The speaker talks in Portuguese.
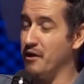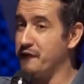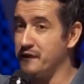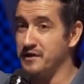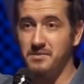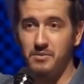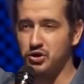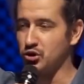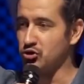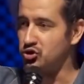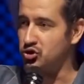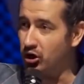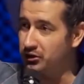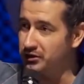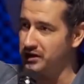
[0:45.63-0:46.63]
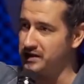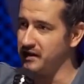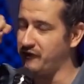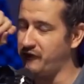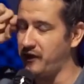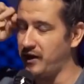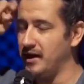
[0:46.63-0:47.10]
Eu fui fazer meu show solo
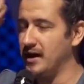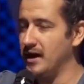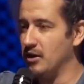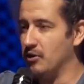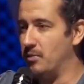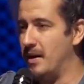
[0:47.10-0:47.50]
terça-feira.